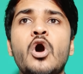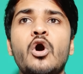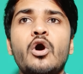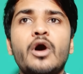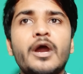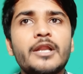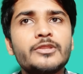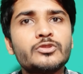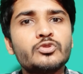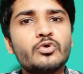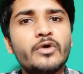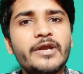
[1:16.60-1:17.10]

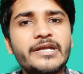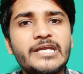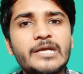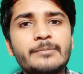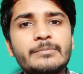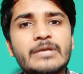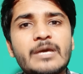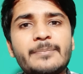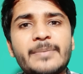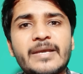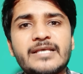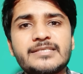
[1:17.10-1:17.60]
और दो
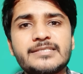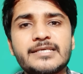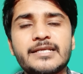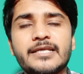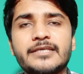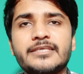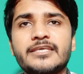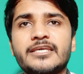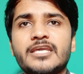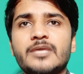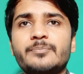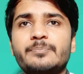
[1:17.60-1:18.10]
अटैम्प्ट आप ऐसे
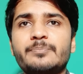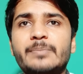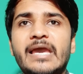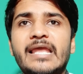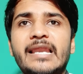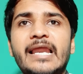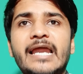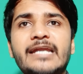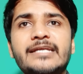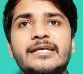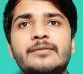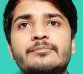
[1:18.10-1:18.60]
रखिए कि
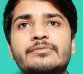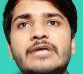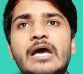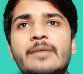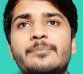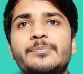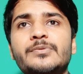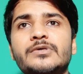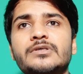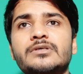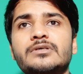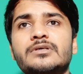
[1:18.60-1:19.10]
पहला अटैम्प्ट
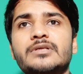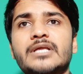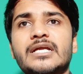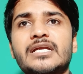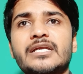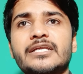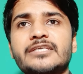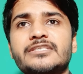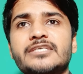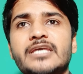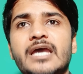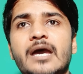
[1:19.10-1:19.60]
आप रख
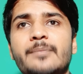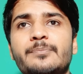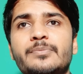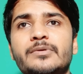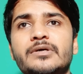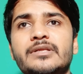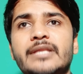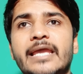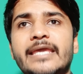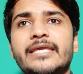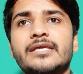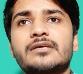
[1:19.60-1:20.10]
लीजिए आप
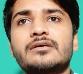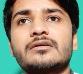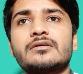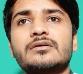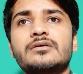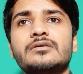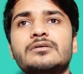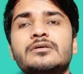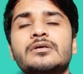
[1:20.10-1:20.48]
लाइक